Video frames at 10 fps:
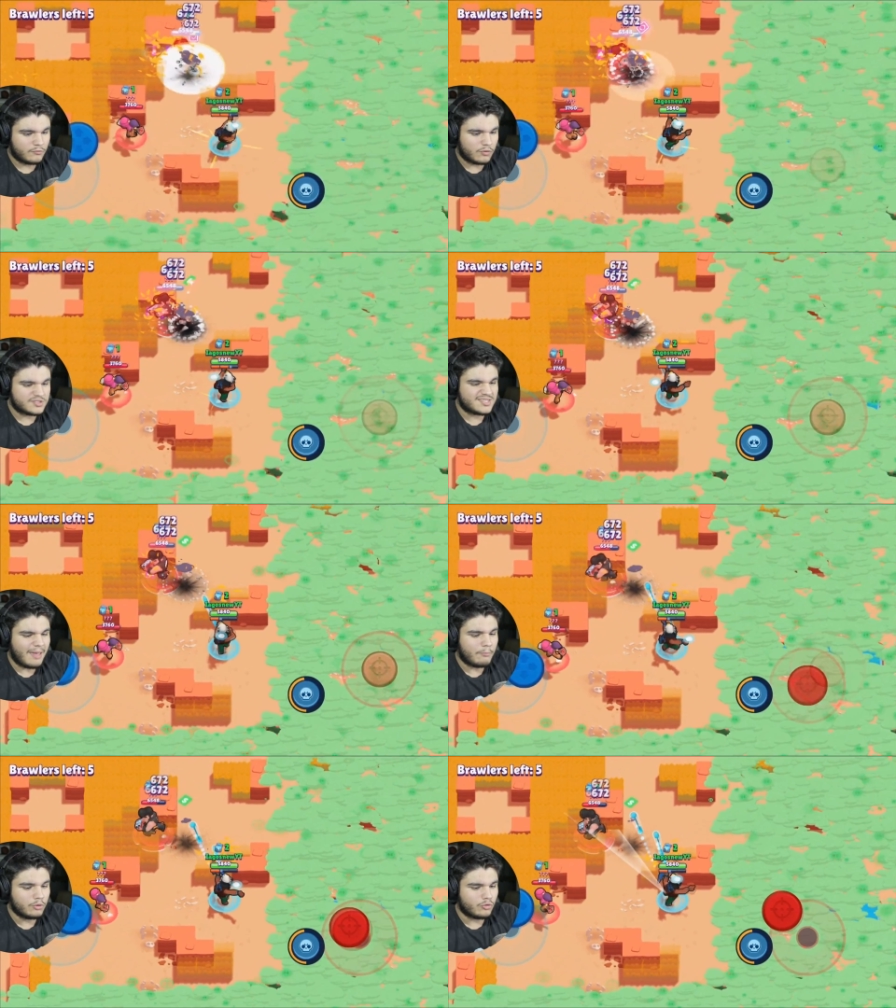Você
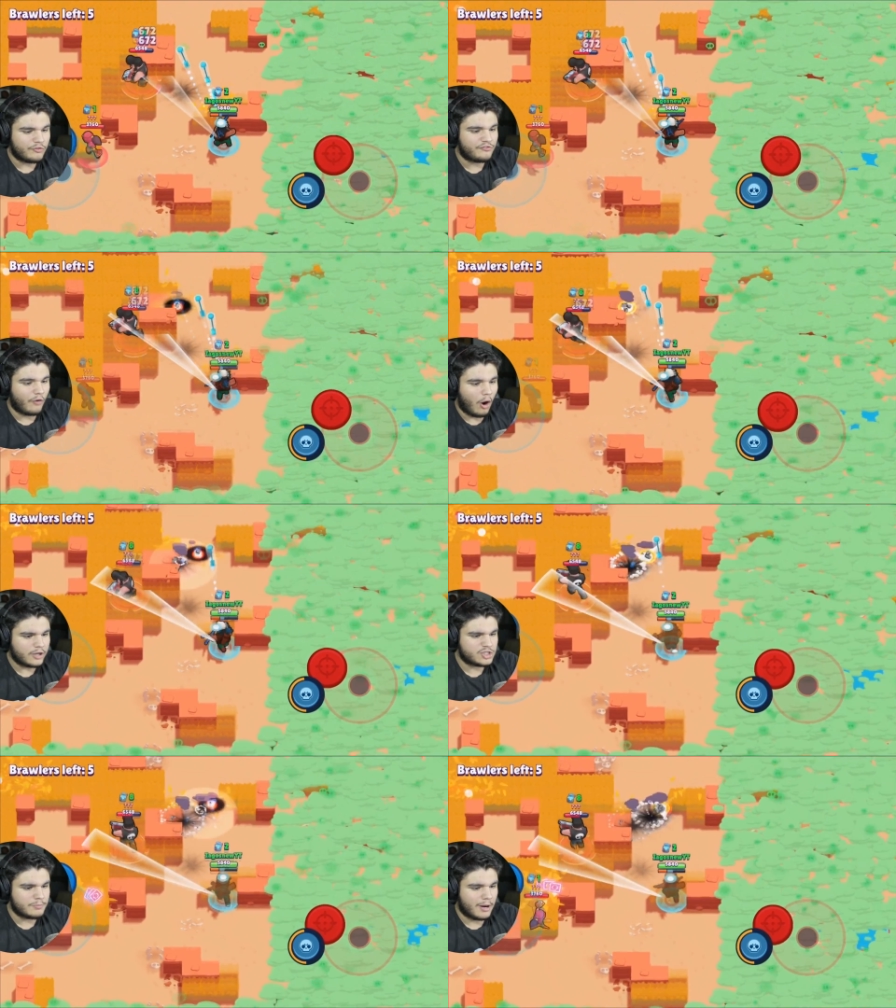é muito
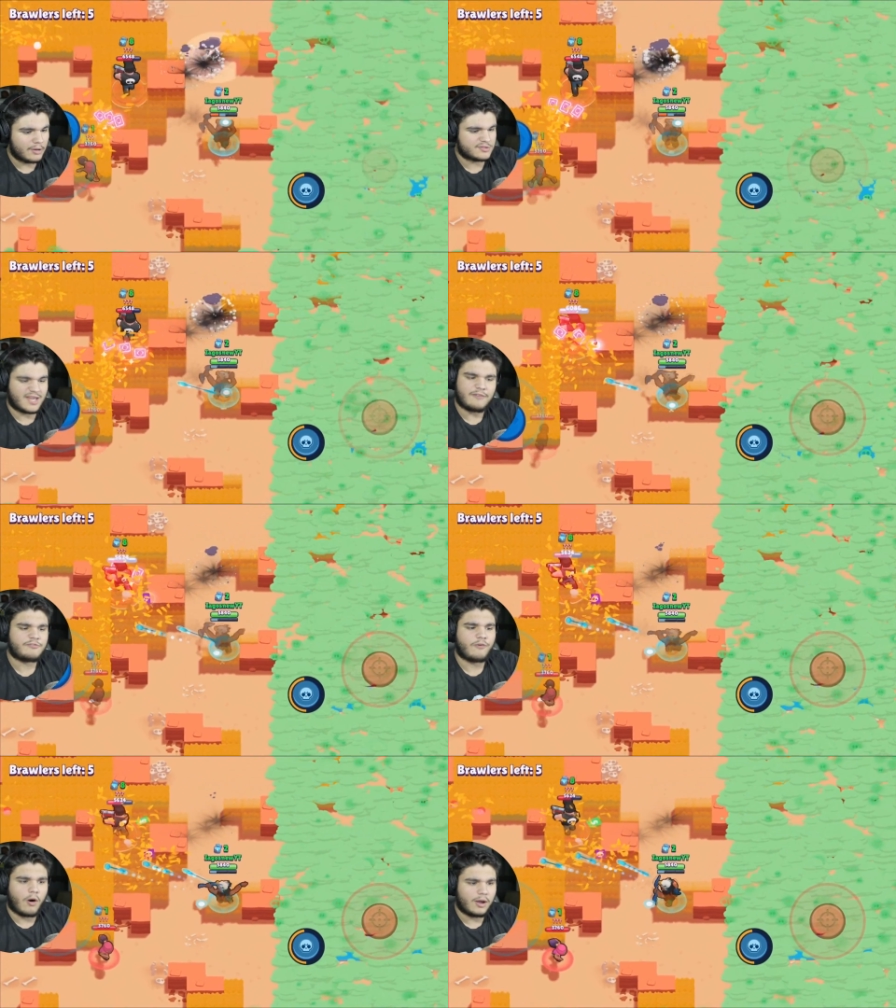forte, mano. Sai
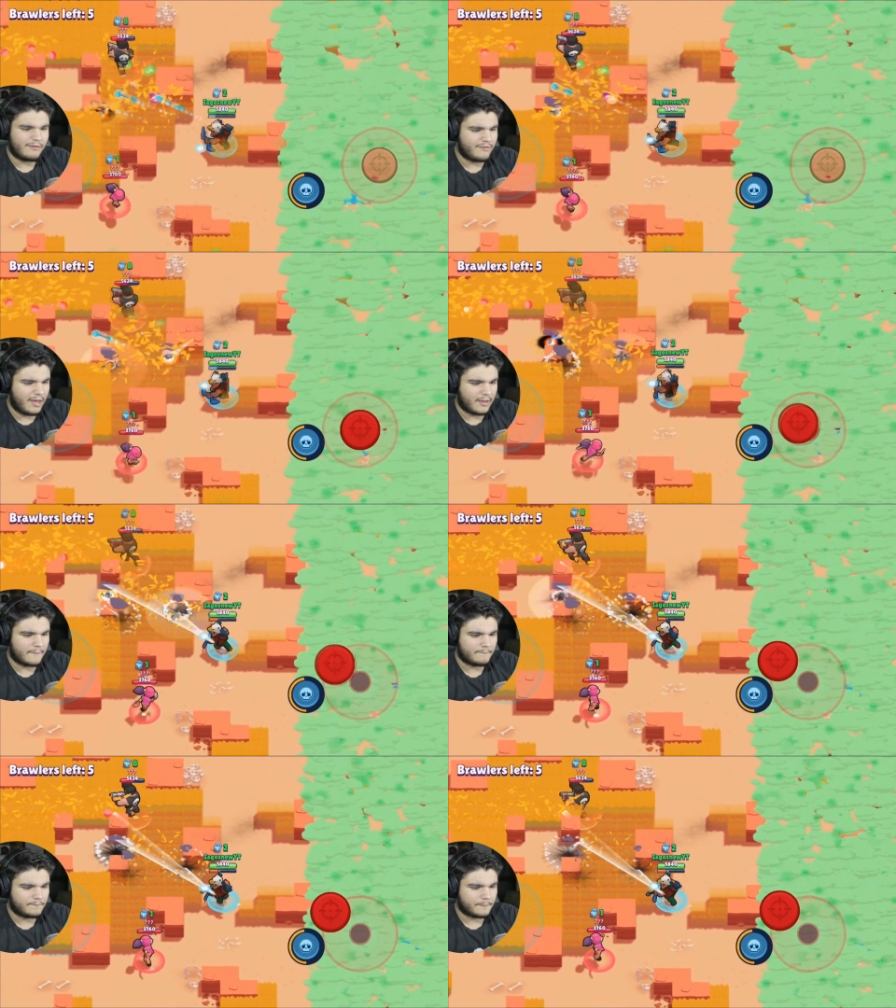fora, velho.
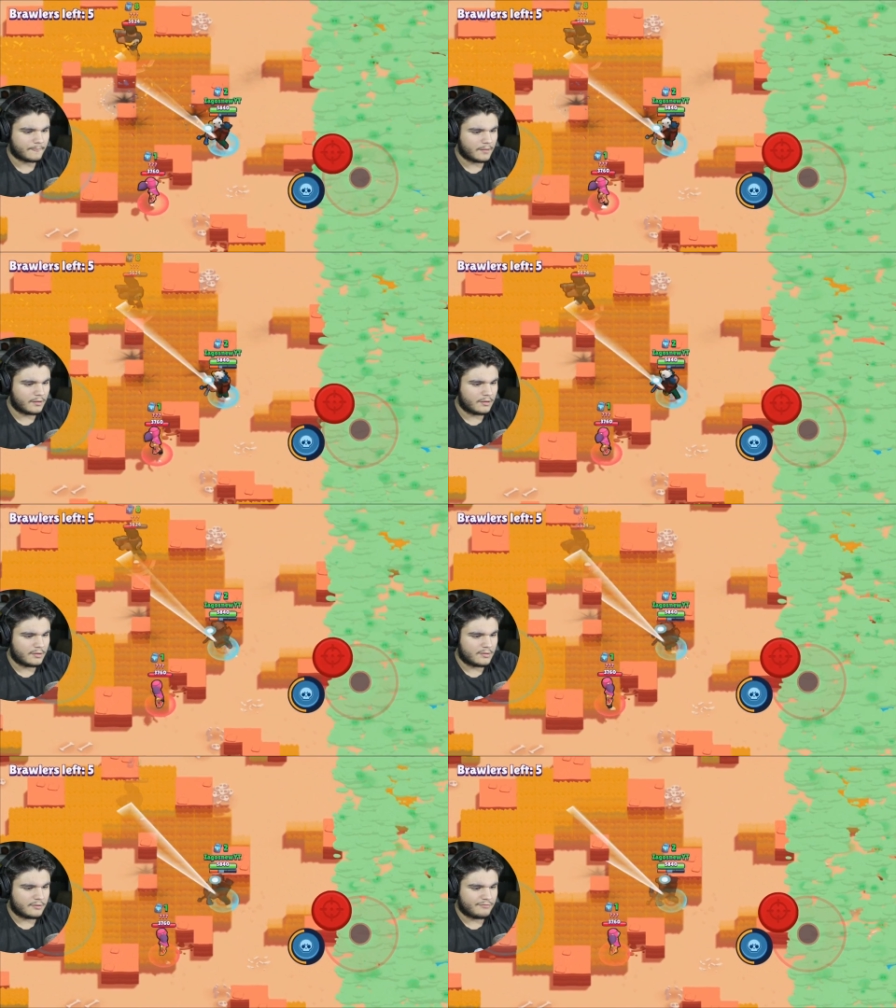
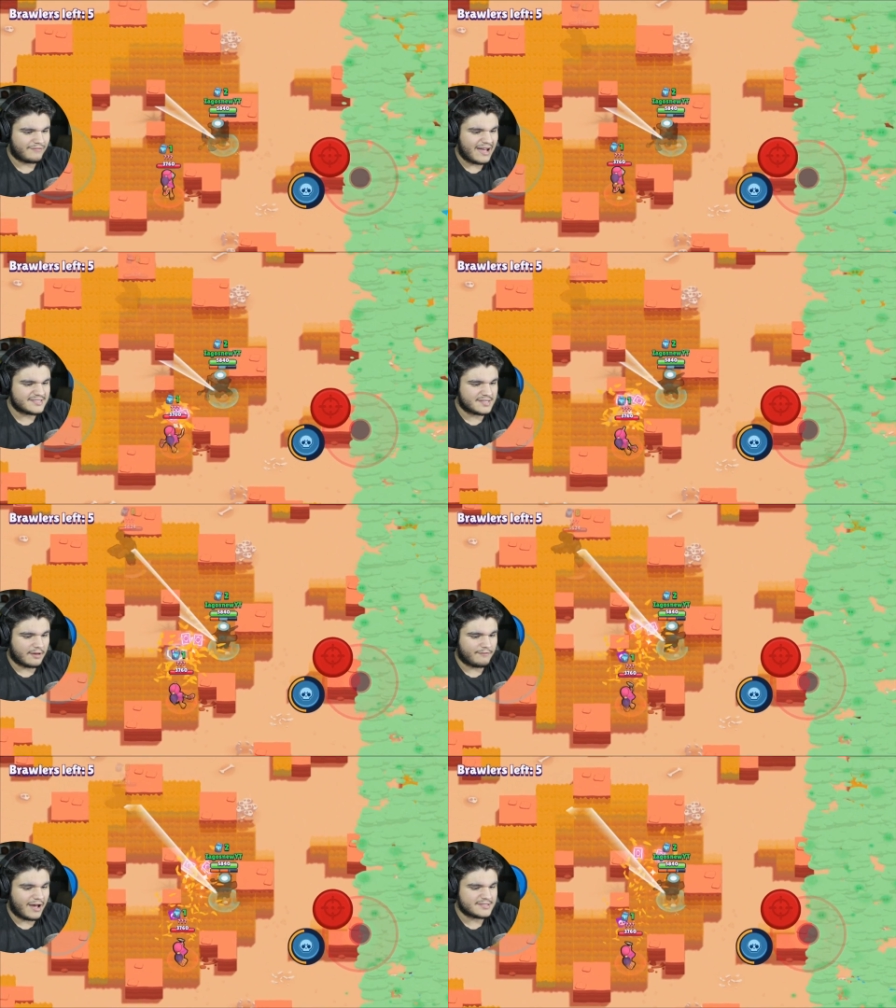
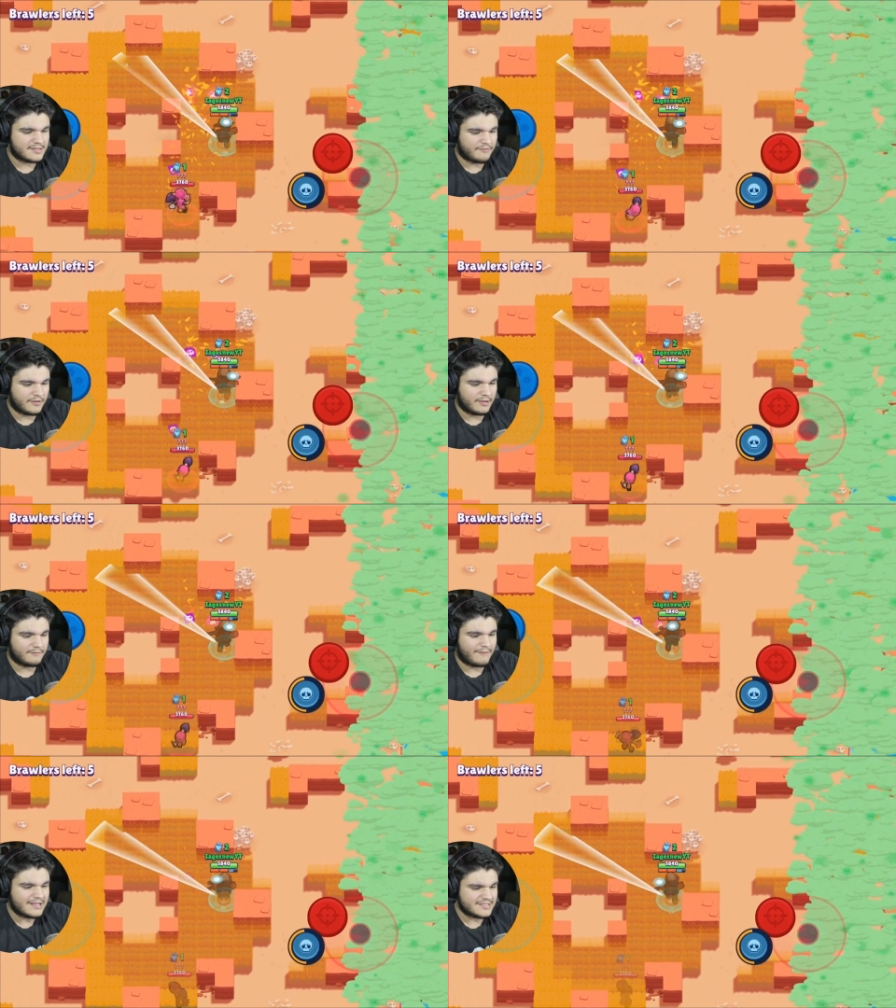Vaza, vaza, fi.
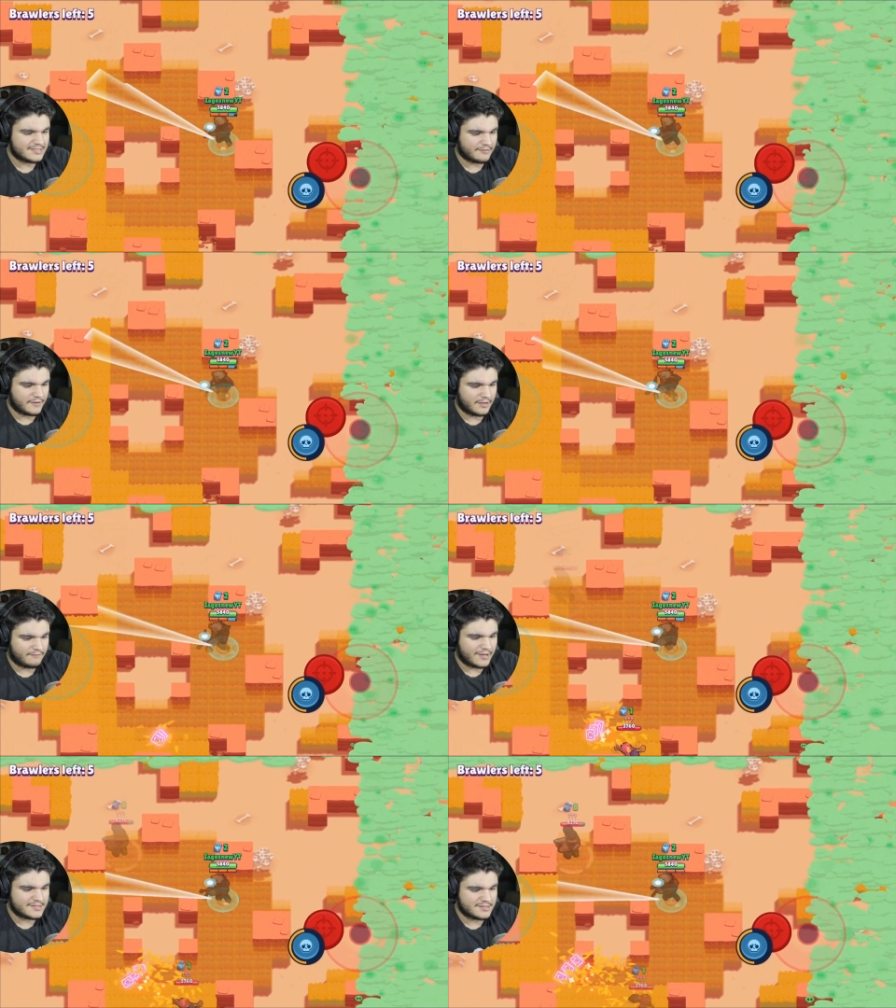Vaza, fi.
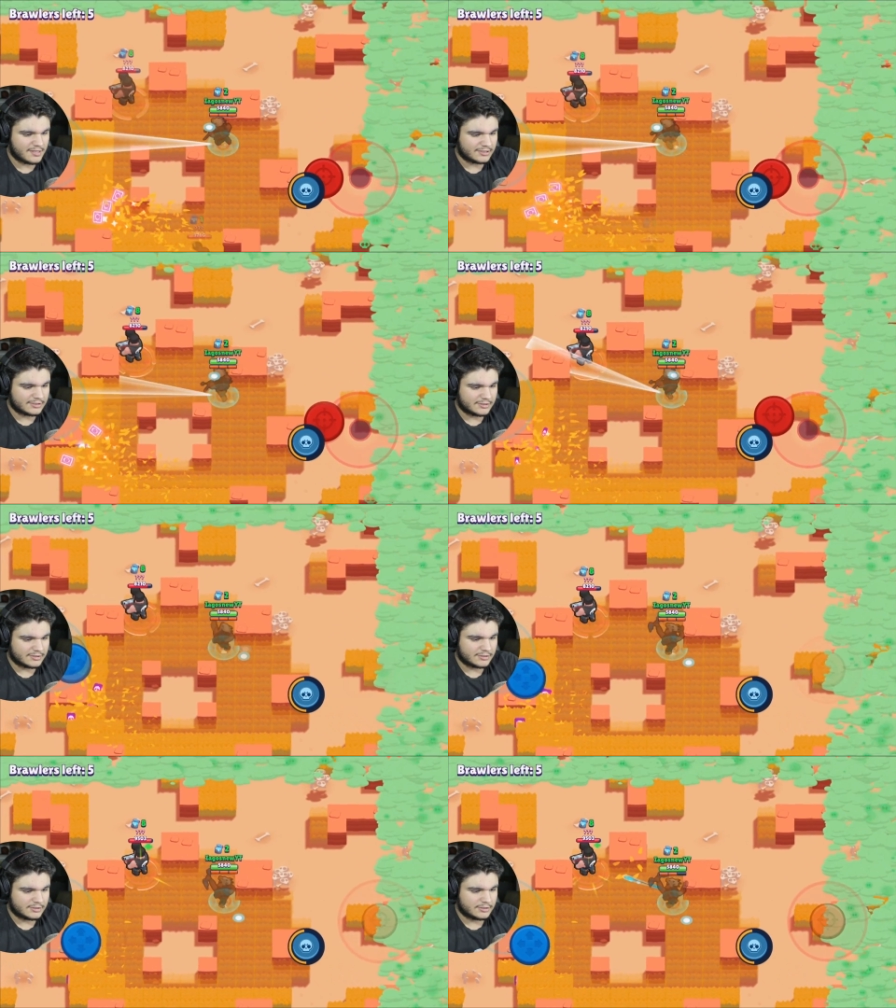Vaza.
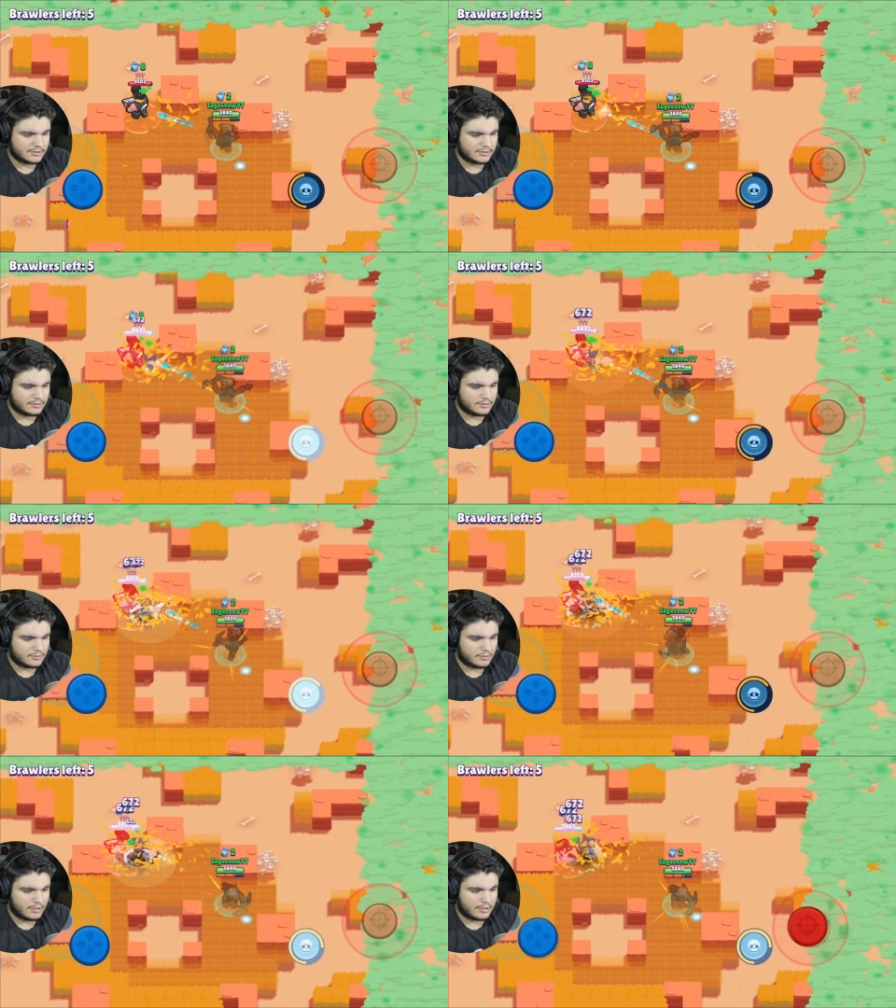
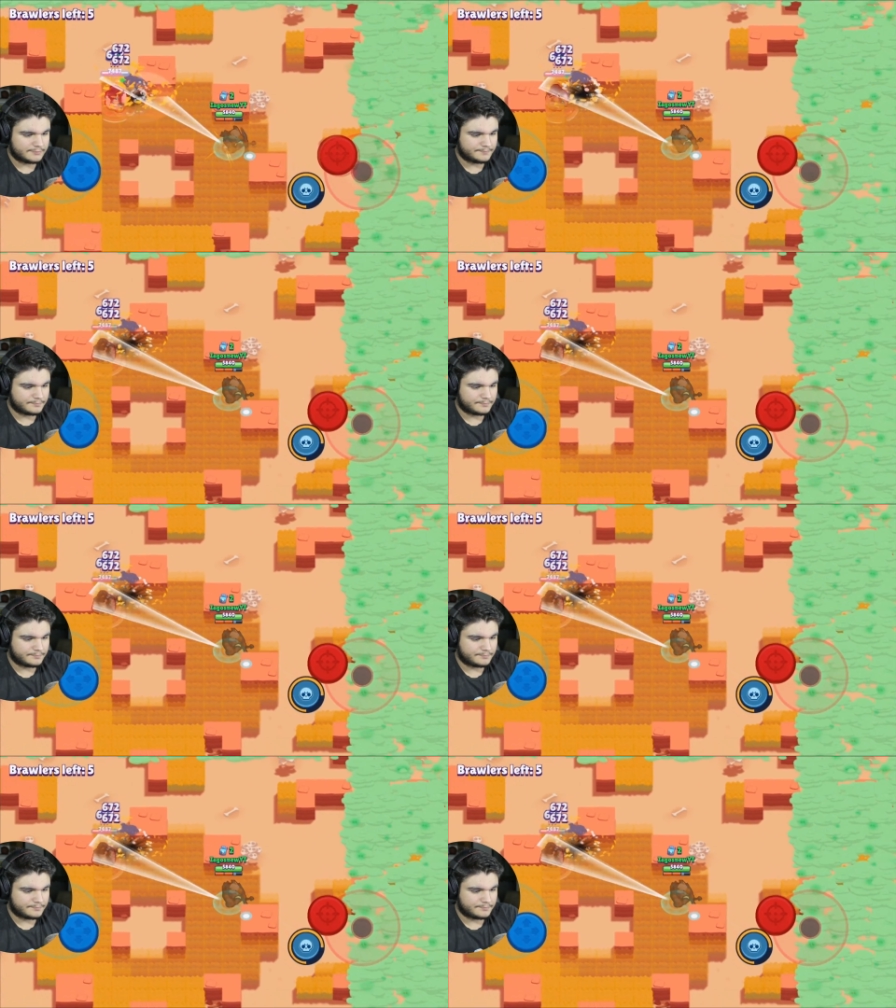Olha lá.